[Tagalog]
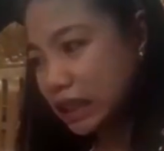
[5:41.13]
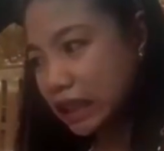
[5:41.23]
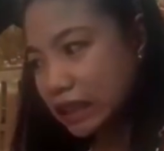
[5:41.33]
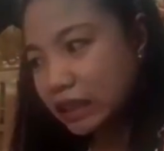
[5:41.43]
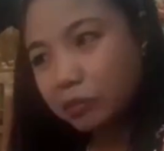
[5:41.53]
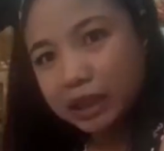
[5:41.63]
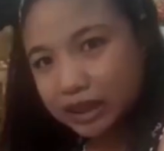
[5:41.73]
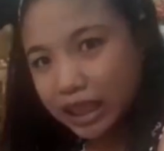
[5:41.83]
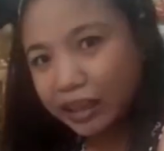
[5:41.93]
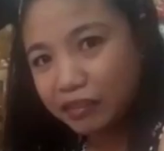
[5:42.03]
Minsan
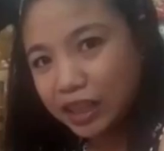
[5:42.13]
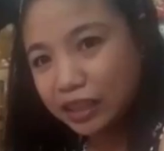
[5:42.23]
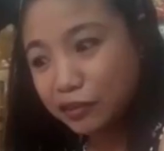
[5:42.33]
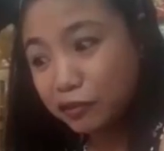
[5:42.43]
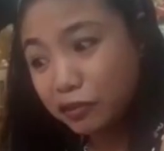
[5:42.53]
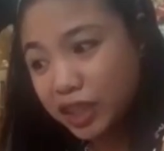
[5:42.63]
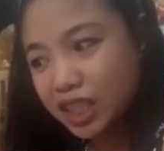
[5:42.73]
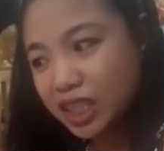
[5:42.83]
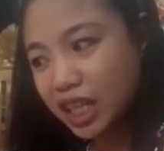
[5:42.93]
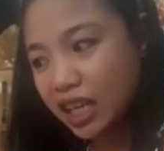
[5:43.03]
kasi pag tayo na
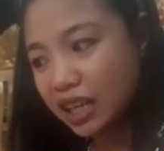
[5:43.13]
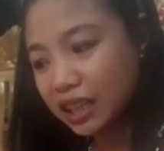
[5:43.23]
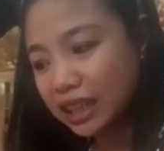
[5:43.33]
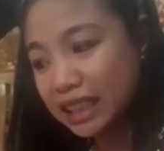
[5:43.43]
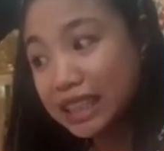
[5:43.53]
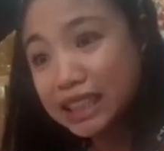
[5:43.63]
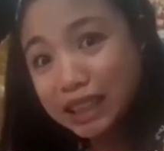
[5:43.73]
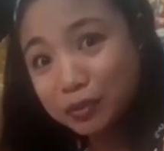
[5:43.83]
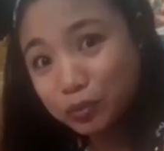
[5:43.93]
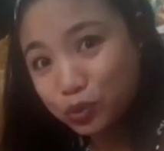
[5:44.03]
ng feed niya,
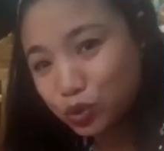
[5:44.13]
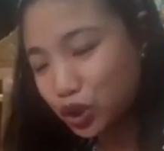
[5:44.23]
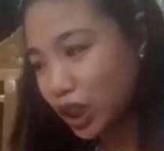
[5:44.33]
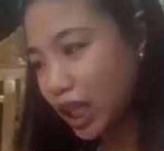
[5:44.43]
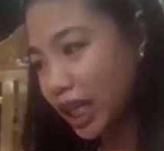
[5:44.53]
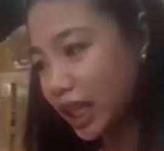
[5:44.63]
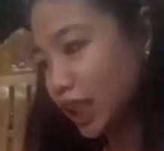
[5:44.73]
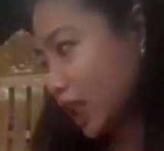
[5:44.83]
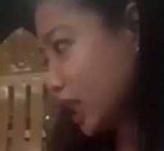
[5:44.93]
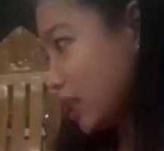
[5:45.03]
gising po
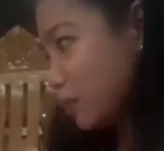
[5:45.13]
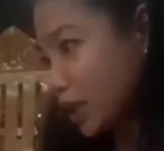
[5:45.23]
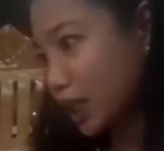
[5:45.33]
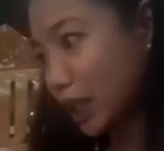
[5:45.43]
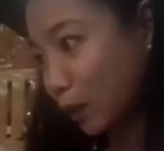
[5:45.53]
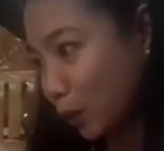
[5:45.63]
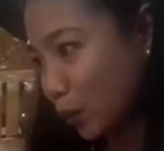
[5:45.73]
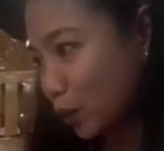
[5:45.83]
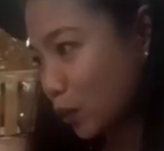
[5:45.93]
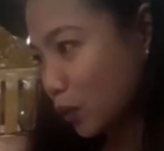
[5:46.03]
siya eh
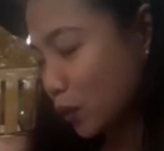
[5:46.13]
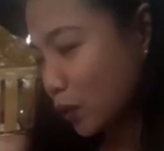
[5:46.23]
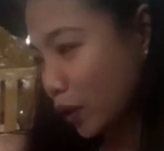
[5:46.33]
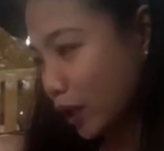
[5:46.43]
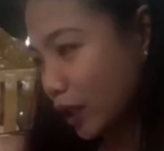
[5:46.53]
nakikipaglaro.